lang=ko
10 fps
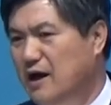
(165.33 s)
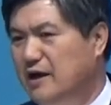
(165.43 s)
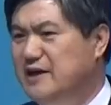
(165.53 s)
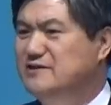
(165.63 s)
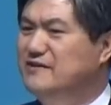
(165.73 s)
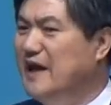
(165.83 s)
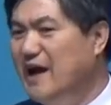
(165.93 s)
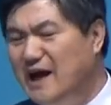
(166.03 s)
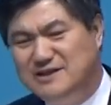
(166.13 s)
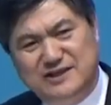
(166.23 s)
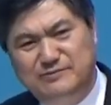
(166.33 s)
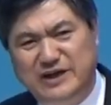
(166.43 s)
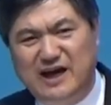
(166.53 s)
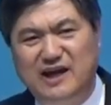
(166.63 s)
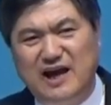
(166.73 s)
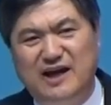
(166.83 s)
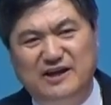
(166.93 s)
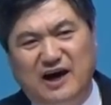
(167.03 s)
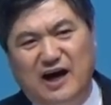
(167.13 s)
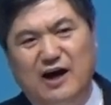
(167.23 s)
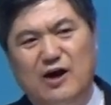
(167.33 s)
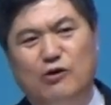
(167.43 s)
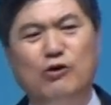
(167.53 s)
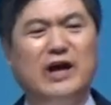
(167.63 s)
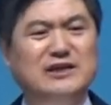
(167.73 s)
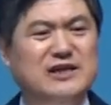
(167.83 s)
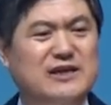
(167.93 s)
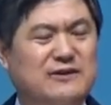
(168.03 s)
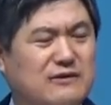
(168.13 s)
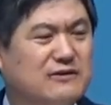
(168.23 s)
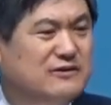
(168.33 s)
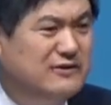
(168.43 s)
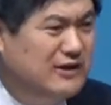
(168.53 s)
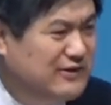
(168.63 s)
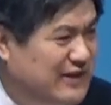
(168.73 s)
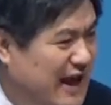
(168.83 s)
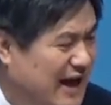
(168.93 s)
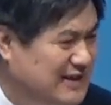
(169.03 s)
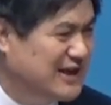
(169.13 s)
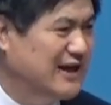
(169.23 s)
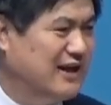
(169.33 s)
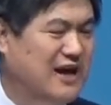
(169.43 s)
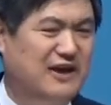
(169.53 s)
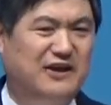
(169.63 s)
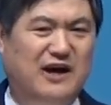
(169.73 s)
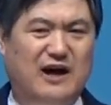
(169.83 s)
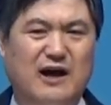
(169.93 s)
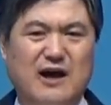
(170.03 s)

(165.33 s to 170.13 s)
그래서 내가 지금 사는 게 아니라 꼬라지 있는 그런 내가 사는 게 아니라